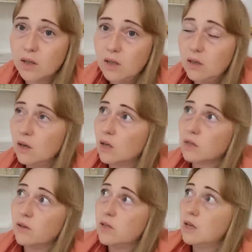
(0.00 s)
И
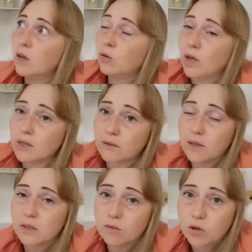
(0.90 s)
осветило у нас
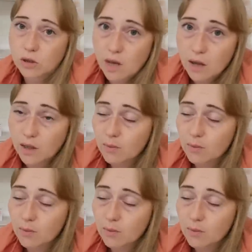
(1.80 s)
весь двор так,